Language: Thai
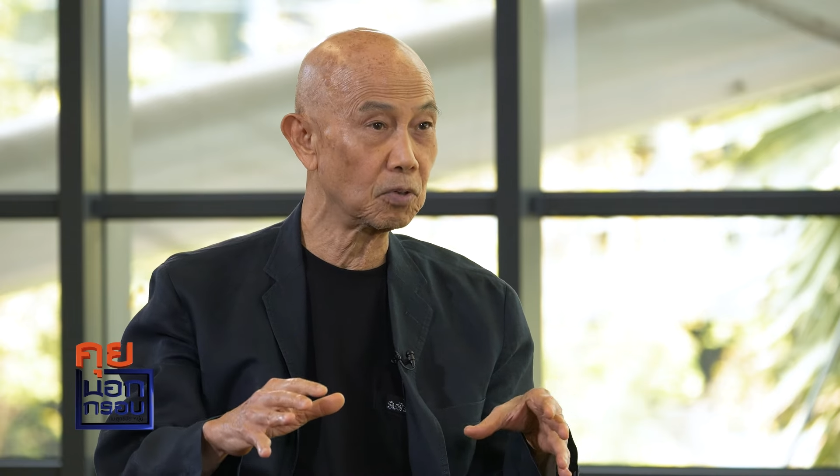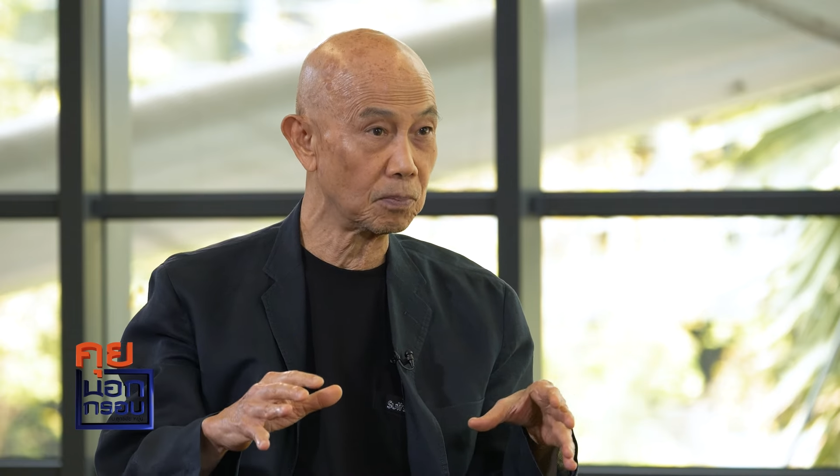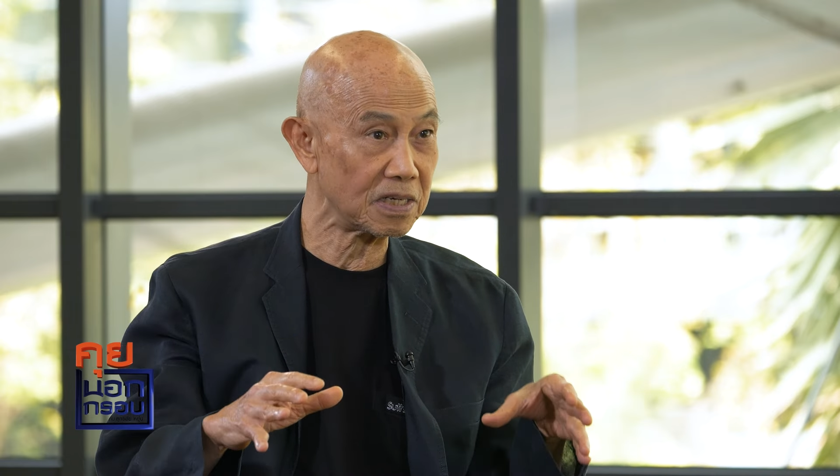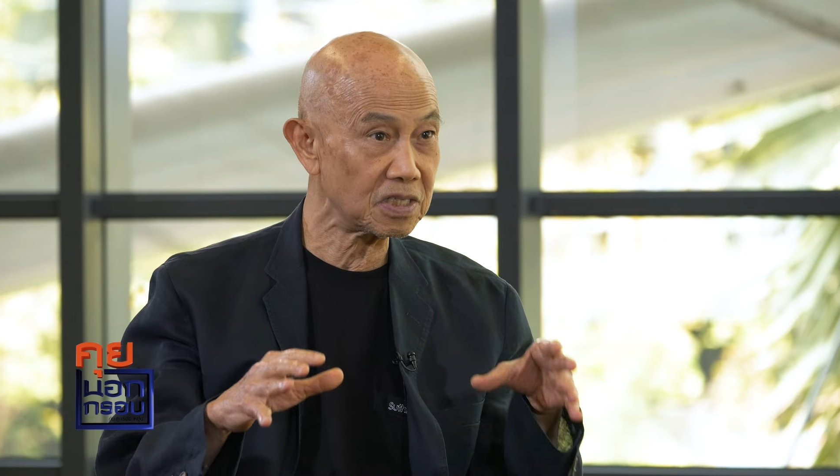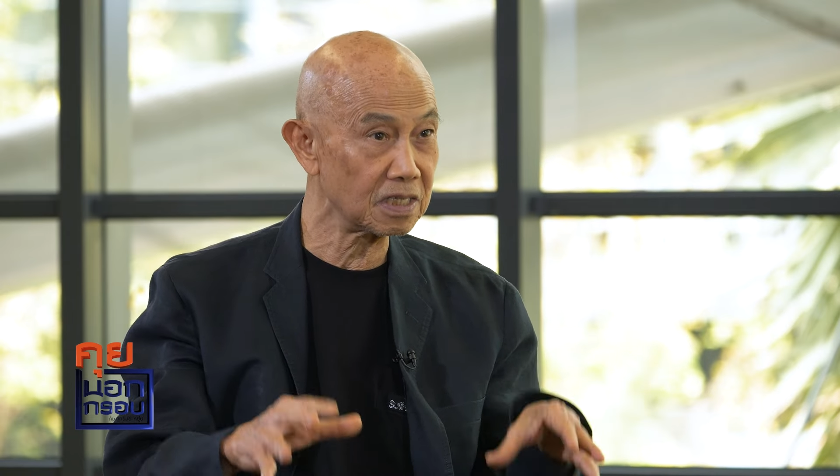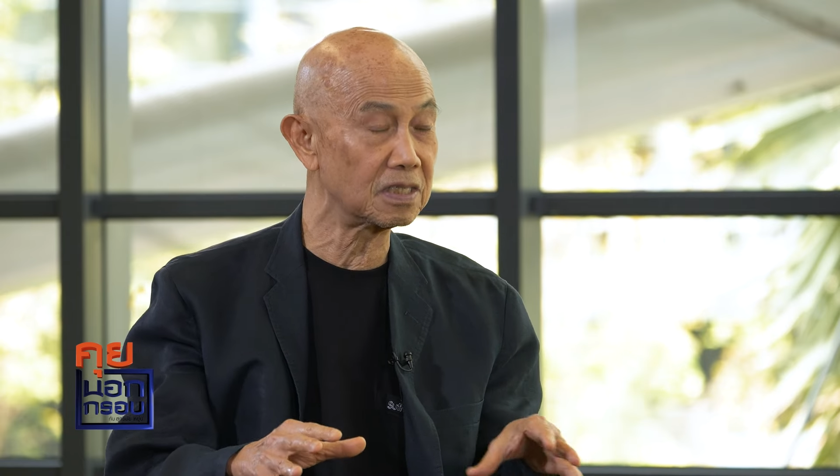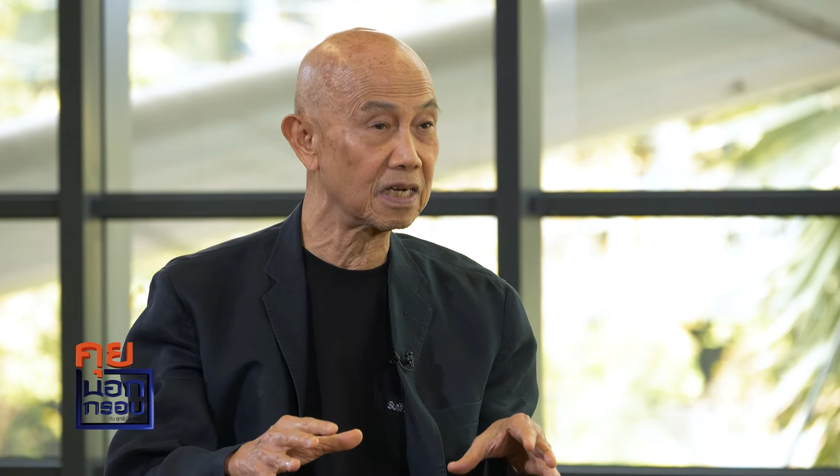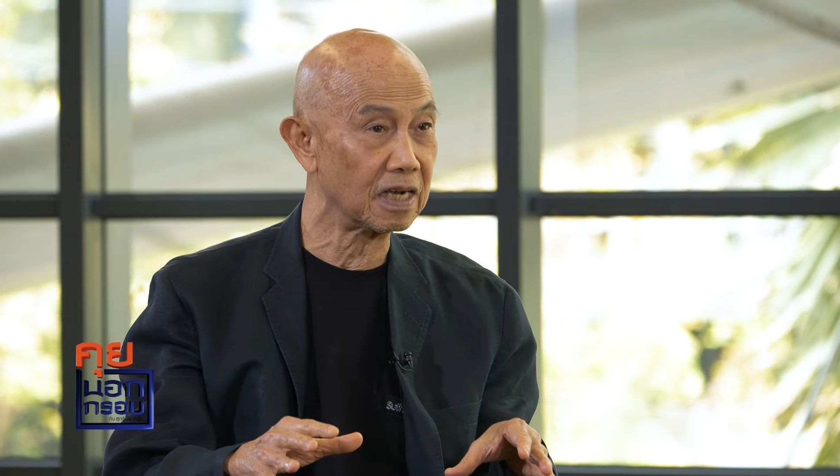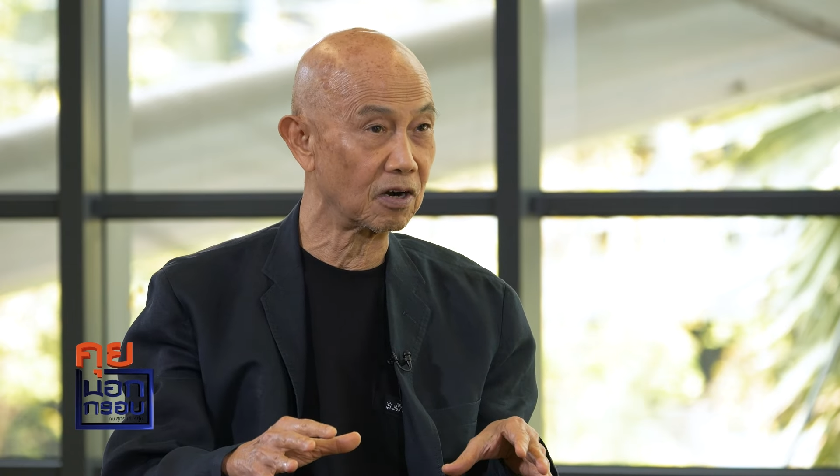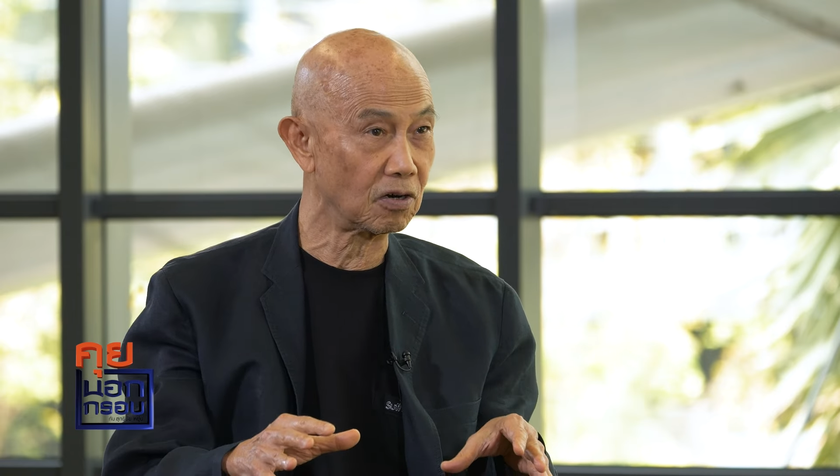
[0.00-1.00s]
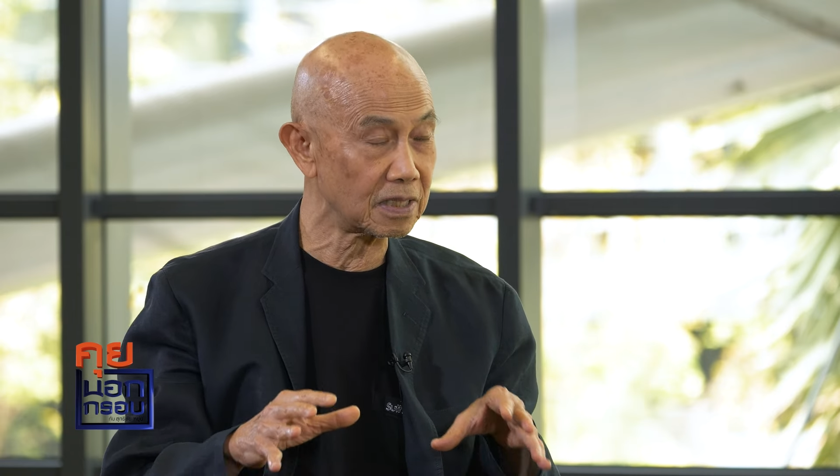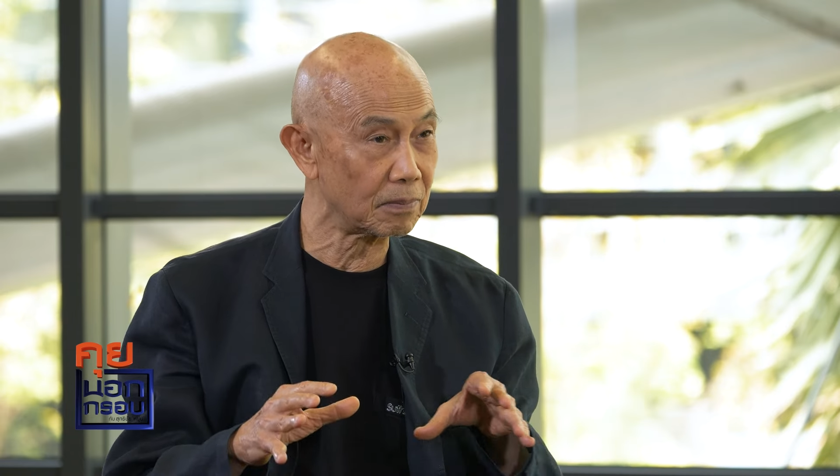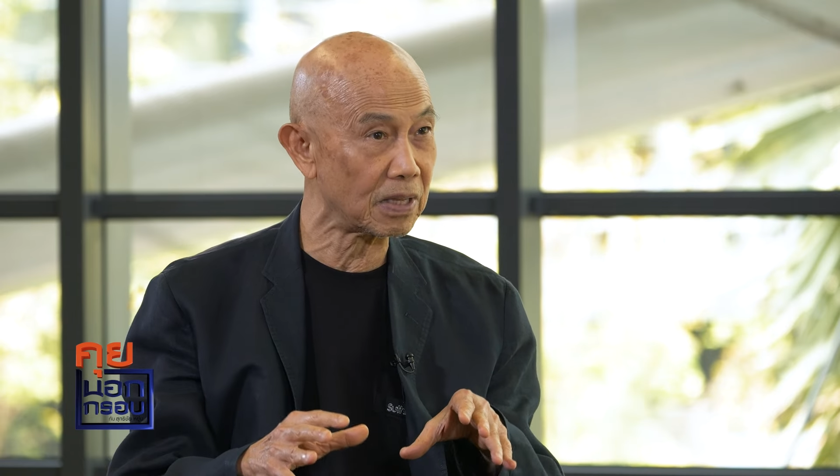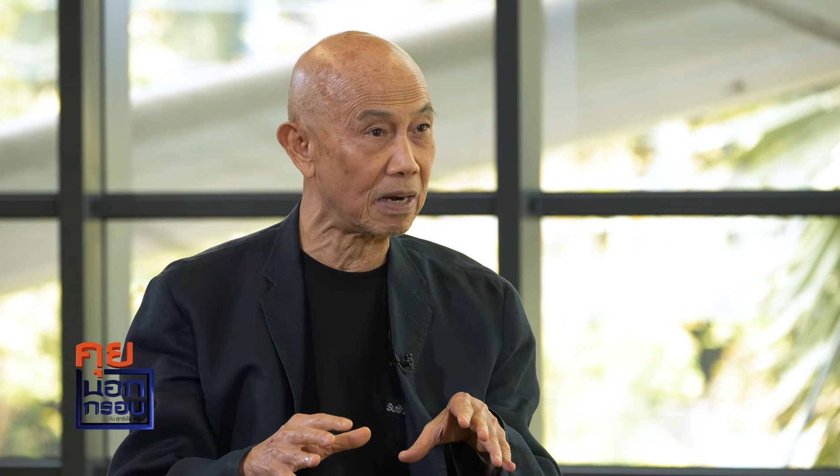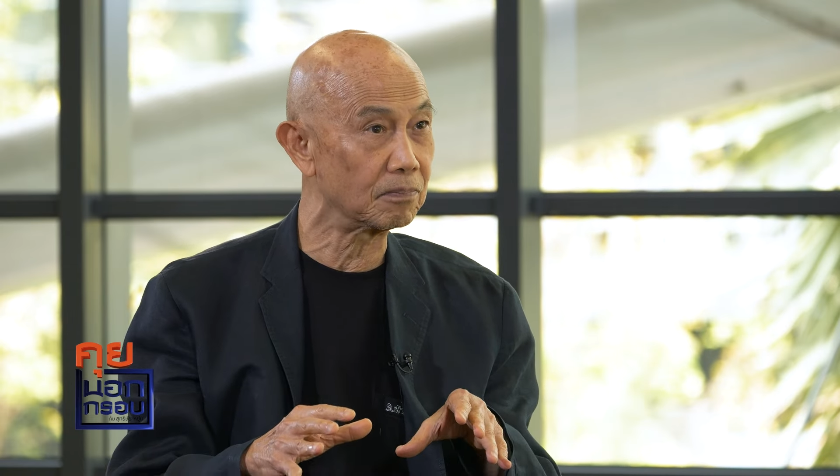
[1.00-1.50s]
บทบาทจริงๆี่ยกองทั
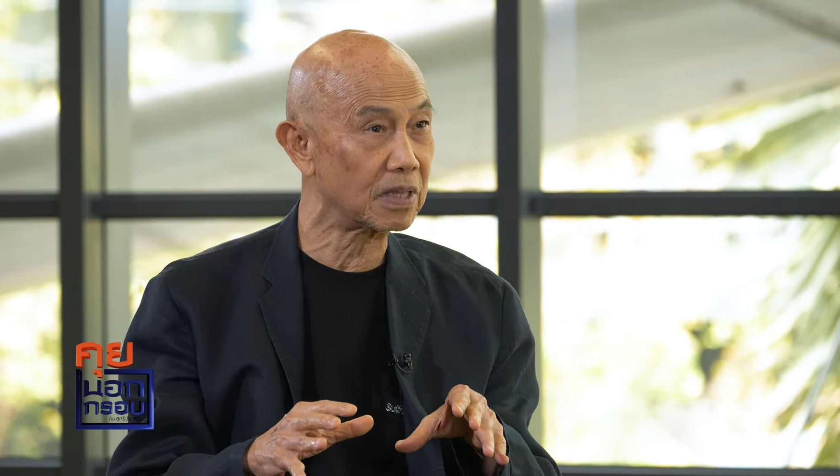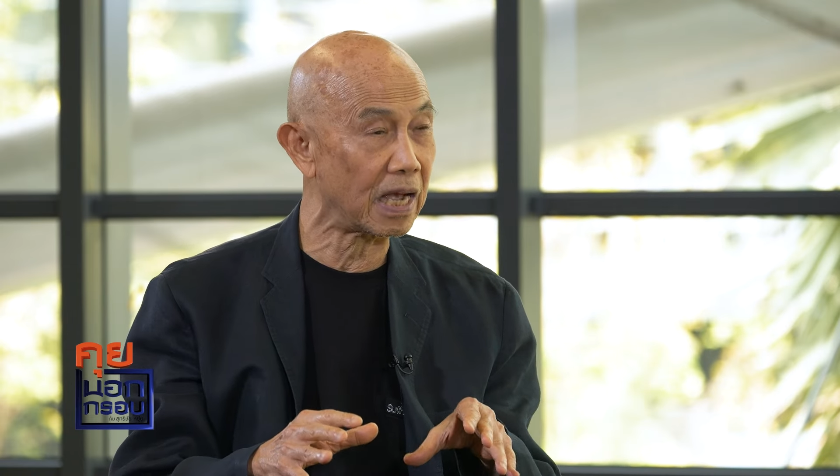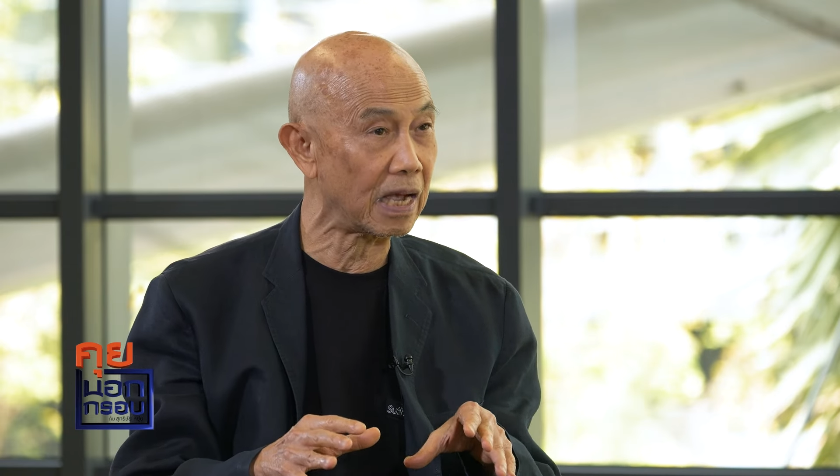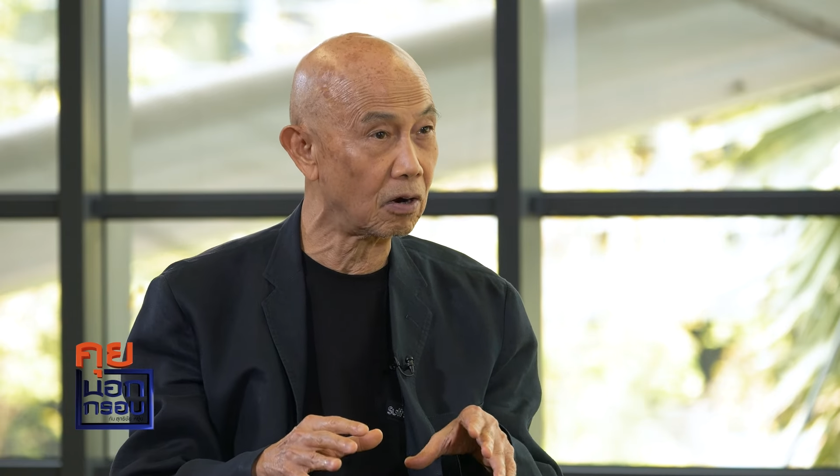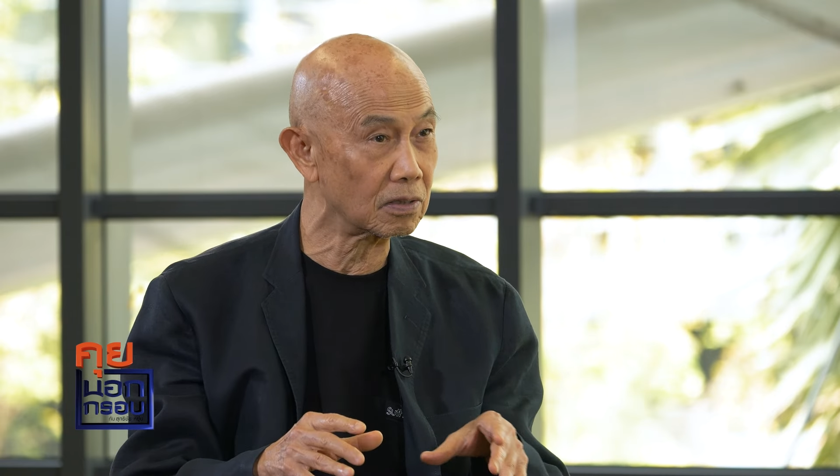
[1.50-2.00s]
พทำแต่